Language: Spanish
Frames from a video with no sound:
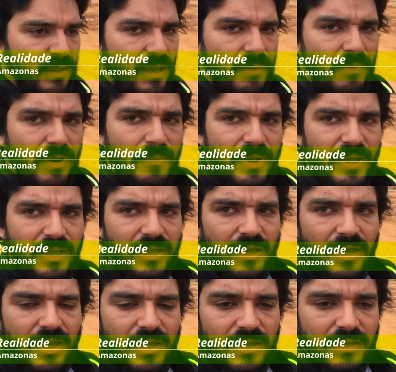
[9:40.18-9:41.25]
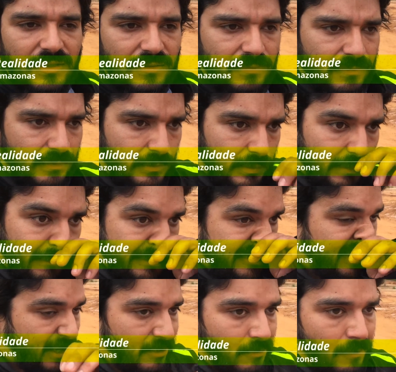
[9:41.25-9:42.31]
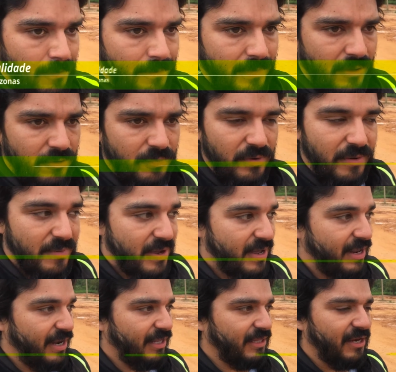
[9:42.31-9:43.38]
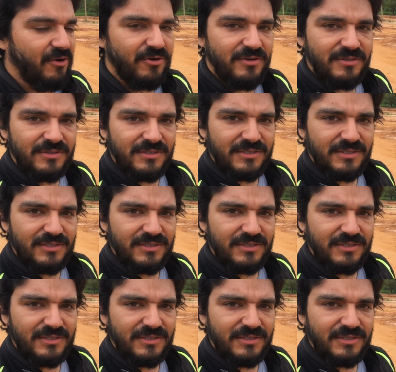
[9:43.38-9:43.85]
El problema es que no está funcionando, hay un problema eléctrico